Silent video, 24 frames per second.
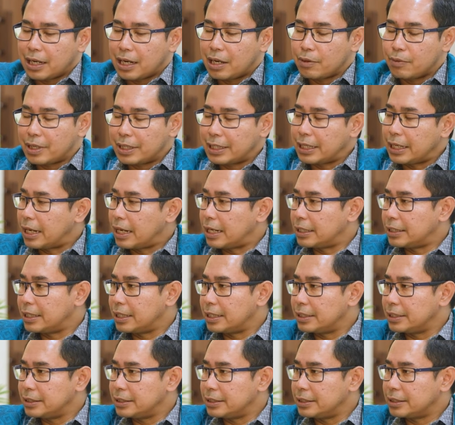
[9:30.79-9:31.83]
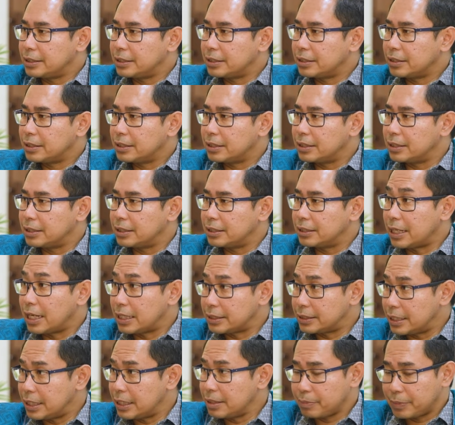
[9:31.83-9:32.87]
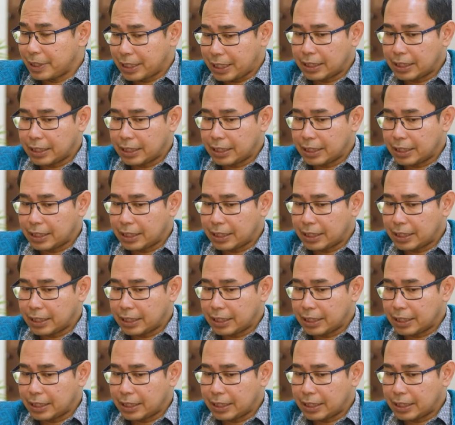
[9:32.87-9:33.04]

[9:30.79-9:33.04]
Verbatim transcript: relawan yang ada di eh, Gaza.